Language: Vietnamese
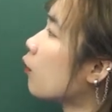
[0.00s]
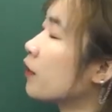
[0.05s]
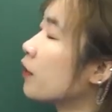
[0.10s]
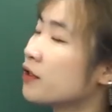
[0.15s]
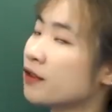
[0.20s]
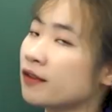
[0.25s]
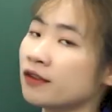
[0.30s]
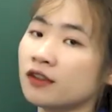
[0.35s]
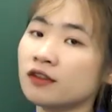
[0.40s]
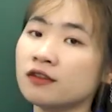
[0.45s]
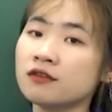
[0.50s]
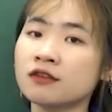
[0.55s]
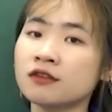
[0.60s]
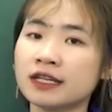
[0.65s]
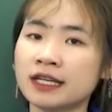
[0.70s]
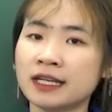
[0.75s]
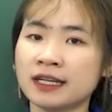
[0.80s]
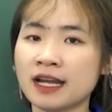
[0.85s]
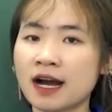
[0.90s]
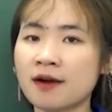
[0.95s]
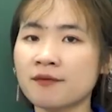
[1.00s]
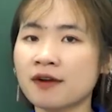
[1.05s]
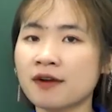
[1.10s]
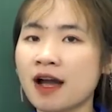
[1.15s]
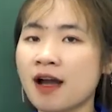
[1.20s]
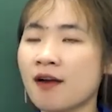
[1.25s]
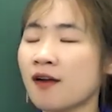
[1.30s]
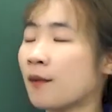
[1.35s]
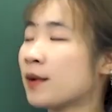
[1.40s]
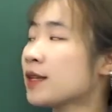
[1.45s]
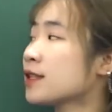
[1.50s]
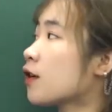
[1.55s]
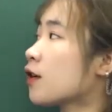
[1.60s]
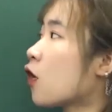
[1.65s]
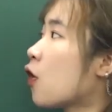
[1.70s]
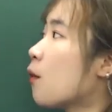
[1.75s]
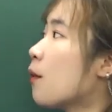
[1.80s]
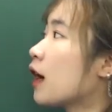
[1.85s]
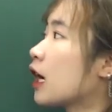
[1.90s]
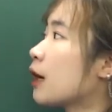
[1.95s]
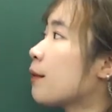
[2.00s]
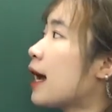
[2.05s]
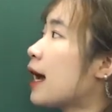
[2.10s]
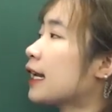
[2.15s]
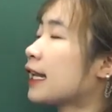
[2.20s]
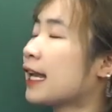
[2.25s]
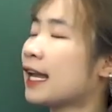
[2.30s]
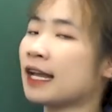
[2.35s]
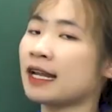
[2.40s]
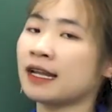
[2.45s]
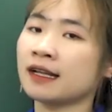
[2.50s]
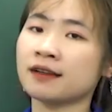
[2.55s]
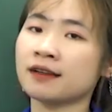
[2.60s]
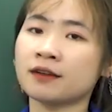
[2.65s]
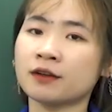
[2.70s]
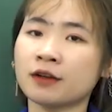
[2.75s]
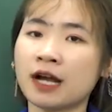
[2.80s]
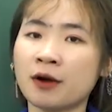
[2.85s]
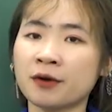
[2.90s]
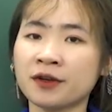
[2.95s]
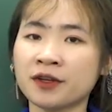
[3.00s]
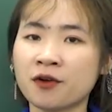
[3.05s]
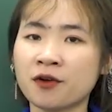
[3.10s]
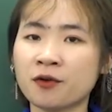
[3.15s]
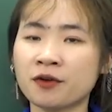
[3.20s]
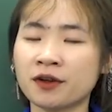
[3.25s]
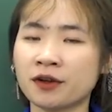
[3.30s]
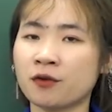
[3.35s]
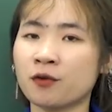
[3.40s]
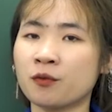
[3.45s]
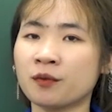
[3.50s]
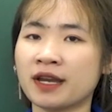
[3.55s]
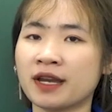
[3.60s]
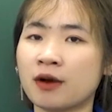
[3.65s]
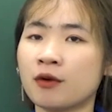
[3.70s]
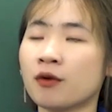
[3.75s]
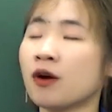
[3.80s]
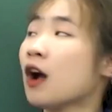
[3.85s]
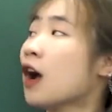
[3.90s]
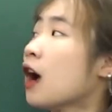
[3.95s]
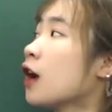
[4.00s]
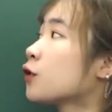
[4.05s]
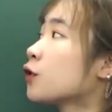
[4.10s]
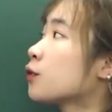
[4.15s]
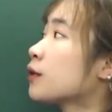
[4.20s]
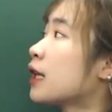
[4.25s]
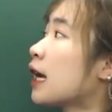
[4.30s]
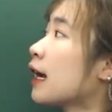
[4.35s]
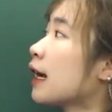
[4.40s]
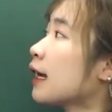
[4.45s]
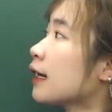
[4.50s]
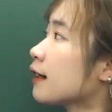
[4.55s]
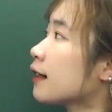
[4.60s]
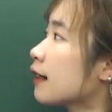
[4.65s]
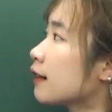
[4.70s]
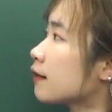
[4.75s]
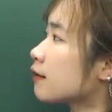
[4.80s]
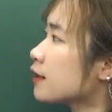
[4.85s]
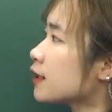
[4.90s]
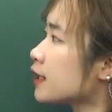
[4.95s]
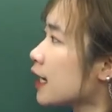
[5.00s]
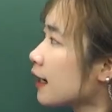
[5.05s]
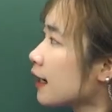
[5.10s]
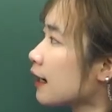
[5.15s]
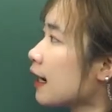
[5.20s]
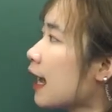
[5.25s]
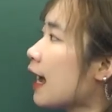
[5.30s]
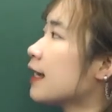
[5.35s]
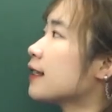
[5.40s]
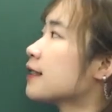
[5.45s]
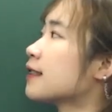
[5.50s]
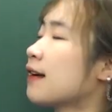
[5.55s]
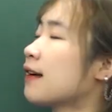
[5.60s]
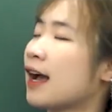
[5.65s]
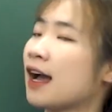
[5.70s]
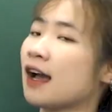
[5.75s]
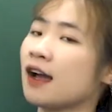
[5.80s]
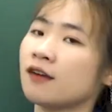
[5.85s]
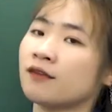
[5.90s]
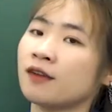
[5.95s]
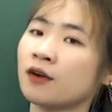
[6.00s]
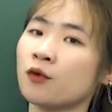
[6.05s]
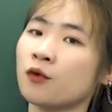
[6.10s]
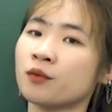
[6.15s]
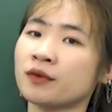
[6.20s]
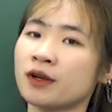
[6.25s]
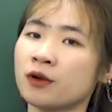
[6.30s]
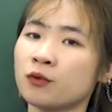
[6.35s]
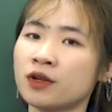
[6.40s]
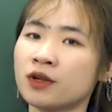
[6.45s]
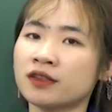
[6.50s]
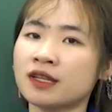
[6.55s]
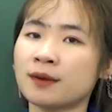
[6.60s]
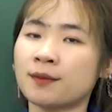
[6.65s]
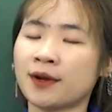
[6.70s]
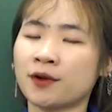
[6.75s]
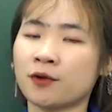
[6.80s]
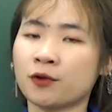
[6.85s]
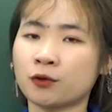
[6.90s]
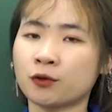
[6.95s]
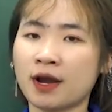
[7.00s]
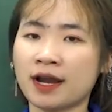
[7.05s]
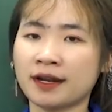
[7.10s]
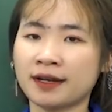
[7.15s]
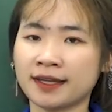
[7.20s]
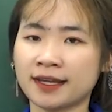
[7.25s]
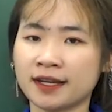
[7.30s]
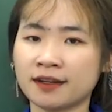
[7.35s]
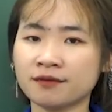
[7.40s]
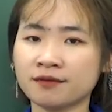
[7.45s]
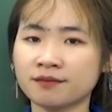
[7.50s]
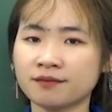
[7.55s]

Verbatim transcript: của những từ in đậm và bây giờ cô mời các bạn nghe audio để cùng nhau chúng ta check lại và cùng nhau luyện tập đoạn hội thoại này nhé